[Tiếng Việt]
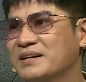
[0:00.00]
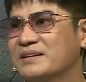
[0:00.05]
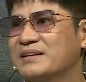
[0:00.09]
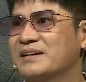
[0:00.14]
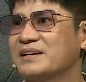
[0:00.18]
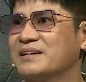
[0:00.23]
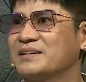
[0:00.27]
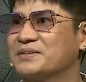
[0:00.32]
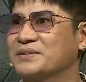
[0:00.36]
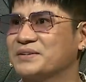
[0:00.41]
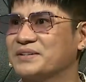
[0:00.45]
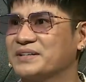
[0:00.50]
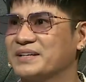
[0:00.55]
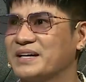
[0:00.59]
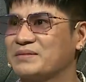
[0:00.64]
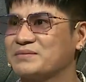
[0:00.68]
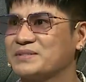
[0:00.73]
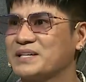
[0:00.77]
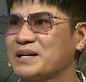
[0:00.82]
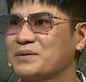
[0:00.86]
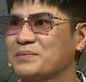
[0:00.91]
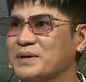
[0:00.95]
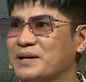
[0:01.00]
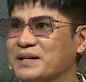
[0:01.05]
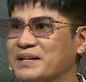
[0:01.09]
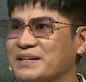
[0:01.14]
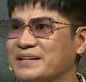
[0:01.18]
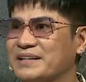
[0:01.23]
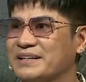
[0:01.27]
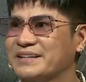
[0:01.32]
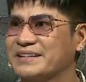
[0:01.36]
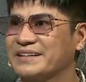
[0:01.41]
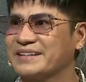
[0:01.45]
hết tiền rồi làm sao mà
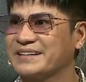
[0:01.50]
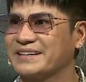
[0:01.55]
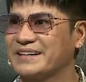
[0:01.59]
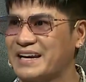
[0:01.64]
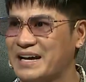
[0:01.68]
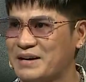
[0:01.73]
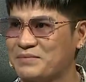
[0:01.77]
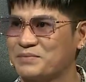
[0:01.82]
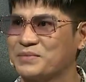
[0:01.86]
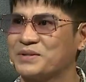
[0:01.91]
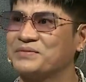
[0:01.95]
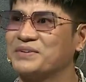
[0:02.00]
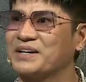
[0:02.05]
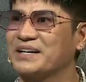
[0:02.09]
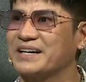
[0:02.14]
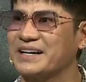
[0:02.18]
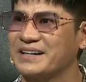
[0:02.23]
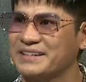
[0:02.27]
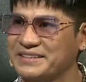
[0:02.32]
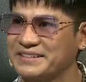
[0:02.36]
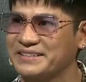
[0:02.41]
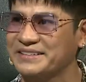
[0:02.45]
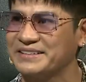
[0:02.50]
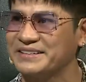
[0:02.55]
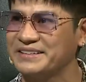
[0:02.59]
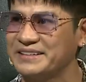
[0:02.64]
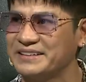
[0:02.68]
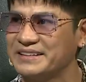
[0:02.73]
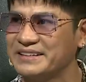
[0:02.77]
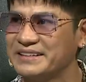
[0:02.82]
làm những việc khác được nữa